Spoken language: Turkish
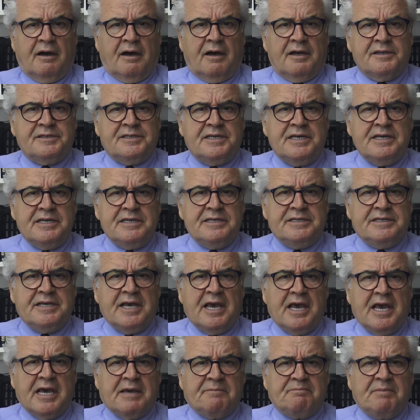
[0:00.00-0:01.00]
aziz-i
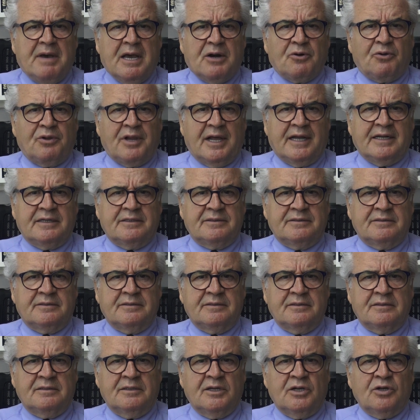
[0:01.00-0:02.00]
ekber olan
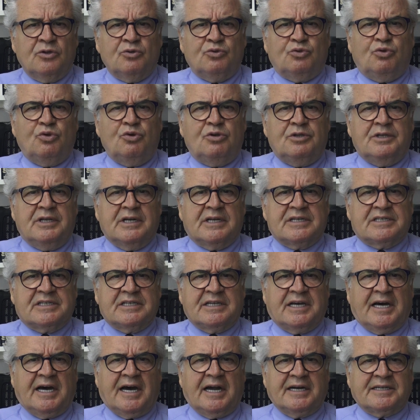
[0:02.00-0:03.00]
Türk
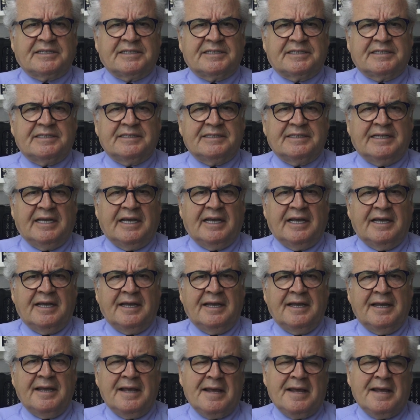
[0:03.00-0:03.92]
lirası karşısında